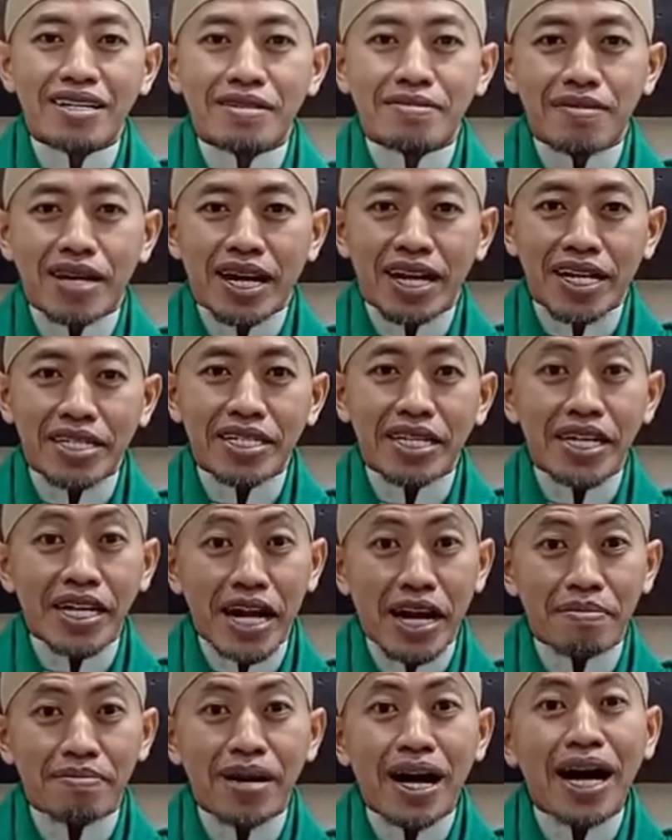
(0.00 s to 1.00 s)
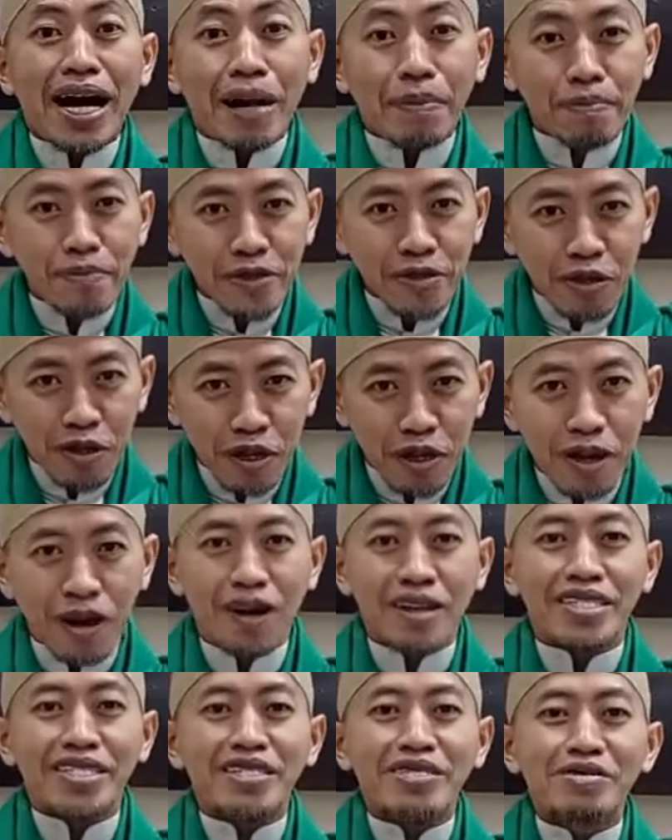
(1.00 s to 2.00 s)
Makanya nama
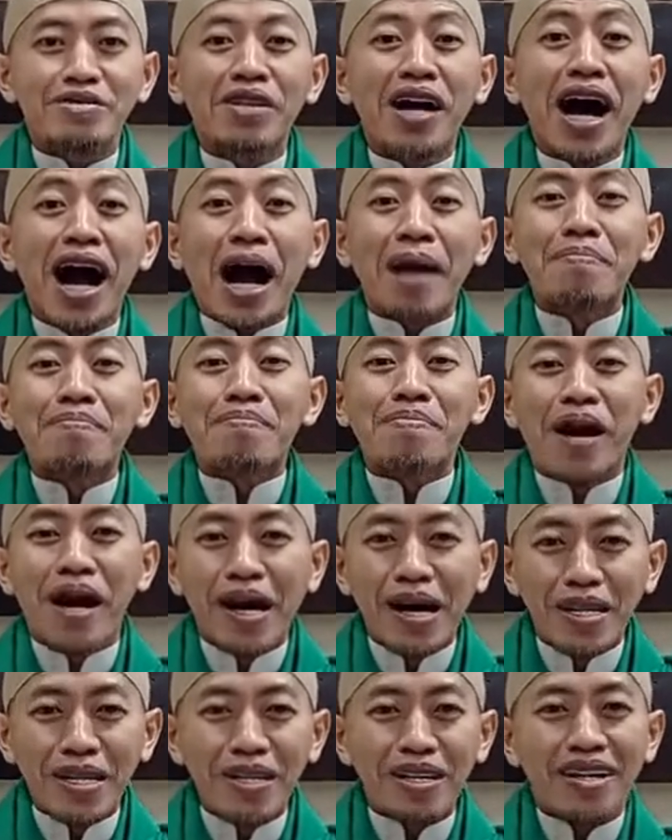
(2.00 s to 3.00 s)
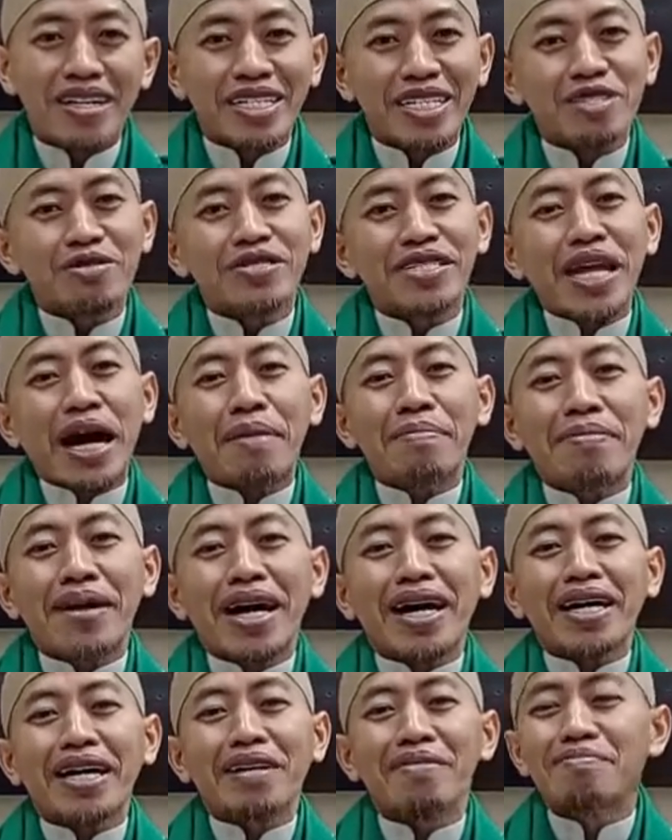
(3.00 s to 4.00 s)
Abdullah itu hamba Allah, itu
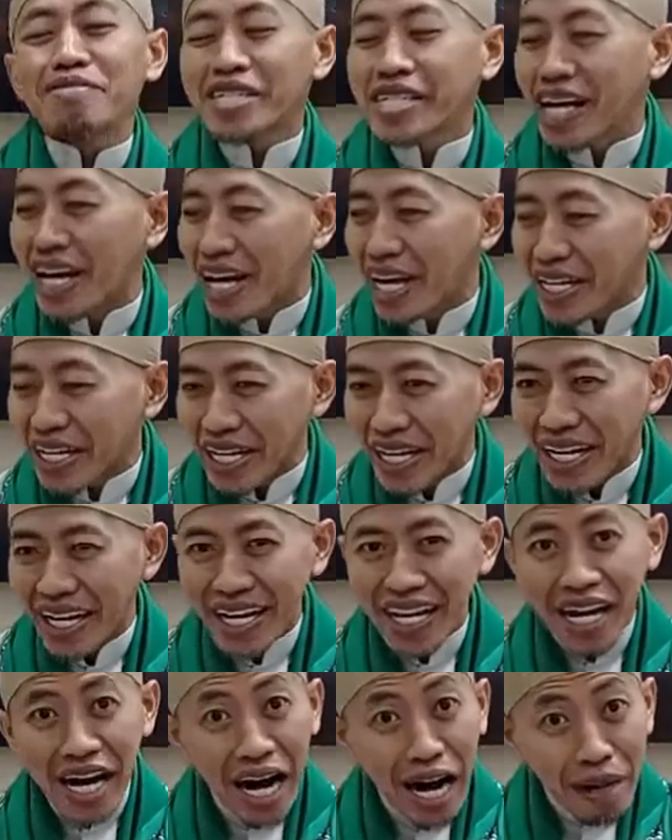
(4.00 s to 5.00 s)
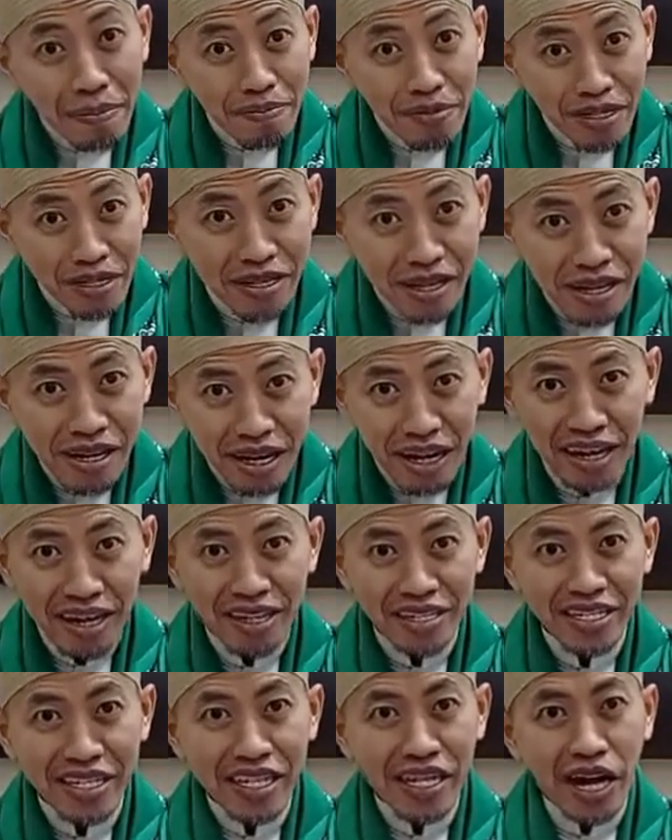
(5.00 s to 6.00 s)
nama kemuliaan. Hmm. Abdullah.
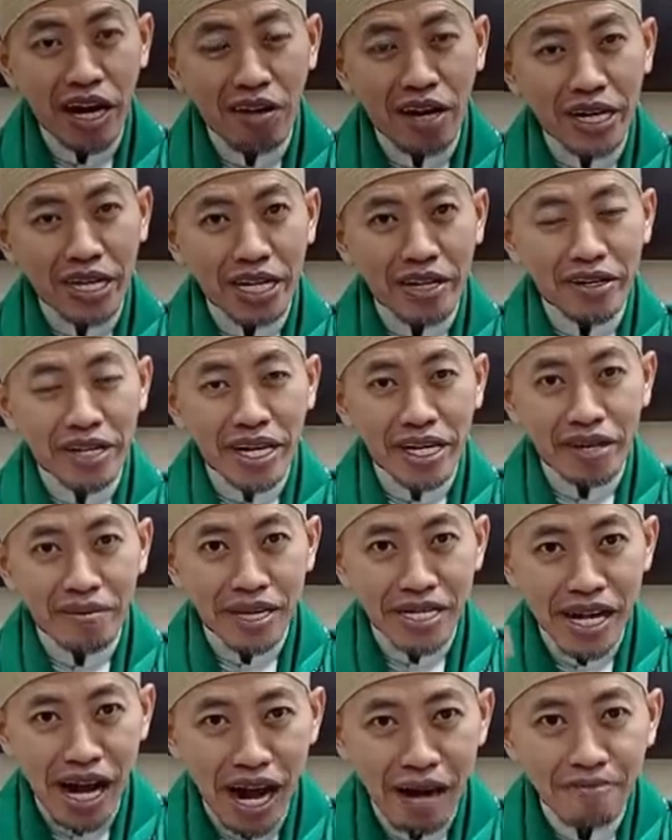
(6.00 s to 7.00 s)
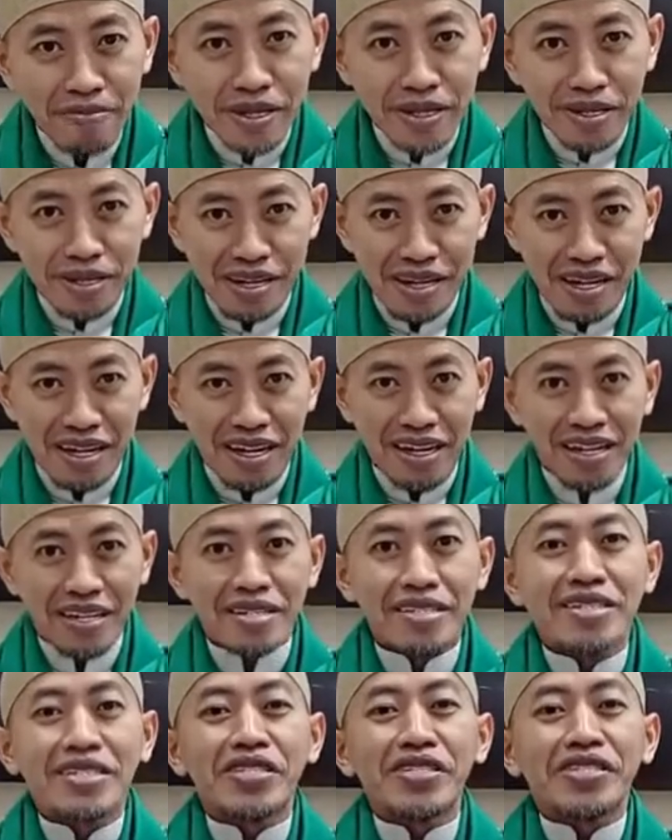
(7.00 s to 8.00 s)
Jadi kalau ada orang namanya Abdullah,
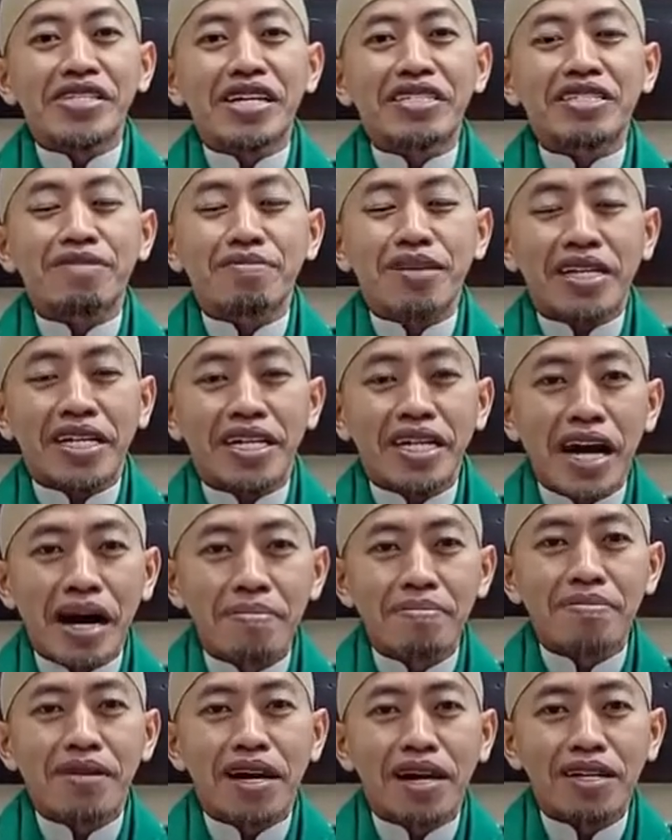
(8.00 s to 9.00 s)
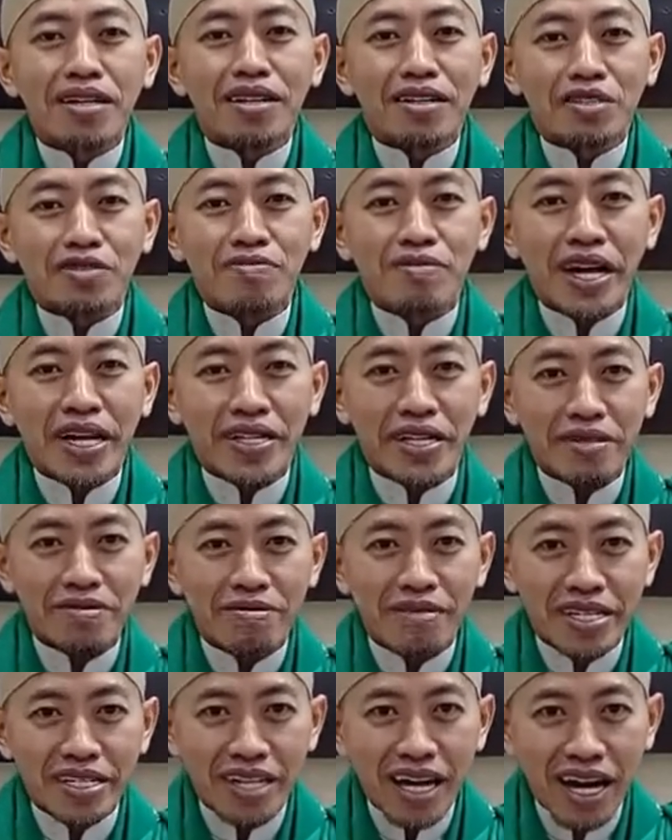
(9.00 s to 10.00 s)
dia sebagai hamba Allah Subhanahu
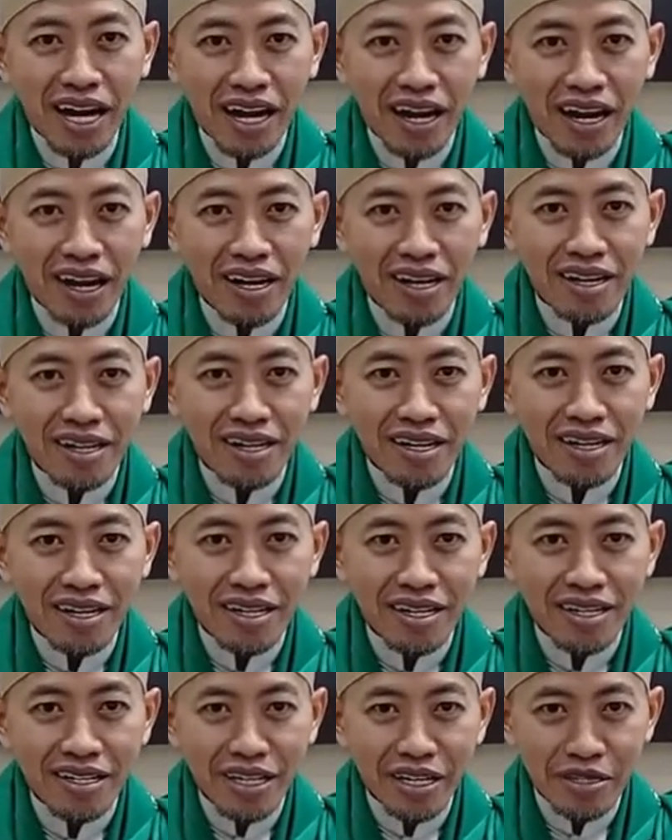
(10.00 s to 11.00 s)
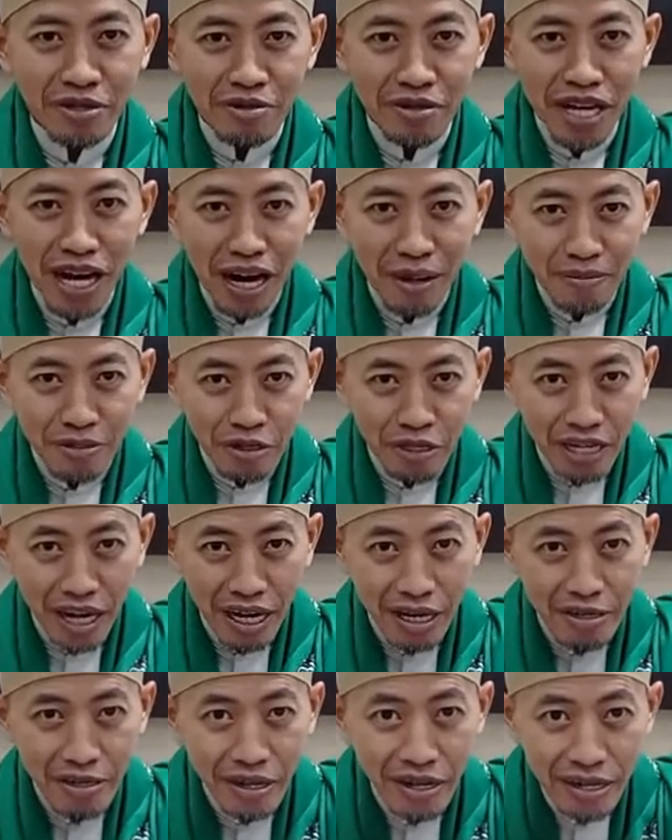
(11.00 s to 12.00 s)
wa taala. Dan juga Abu
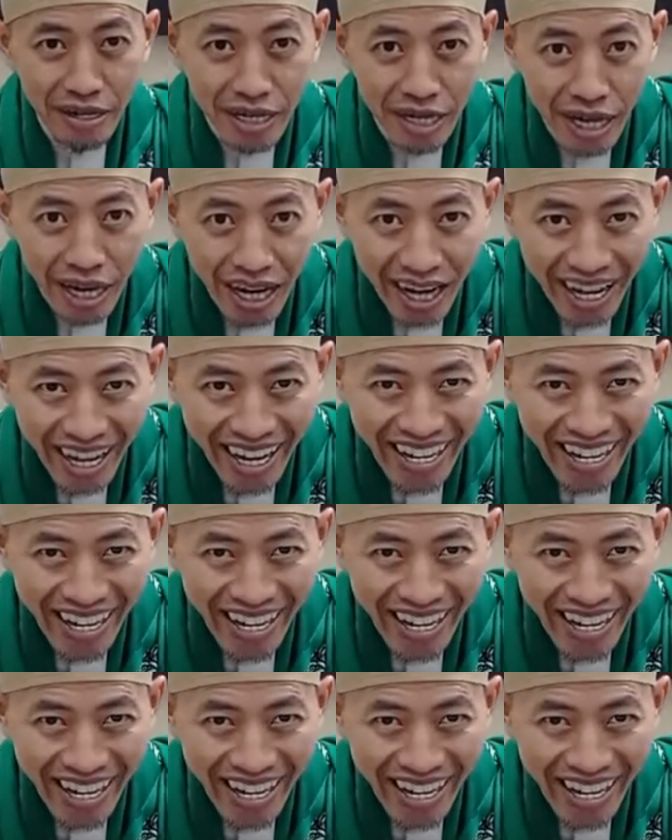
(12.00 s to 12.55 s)
Syakur loh ya.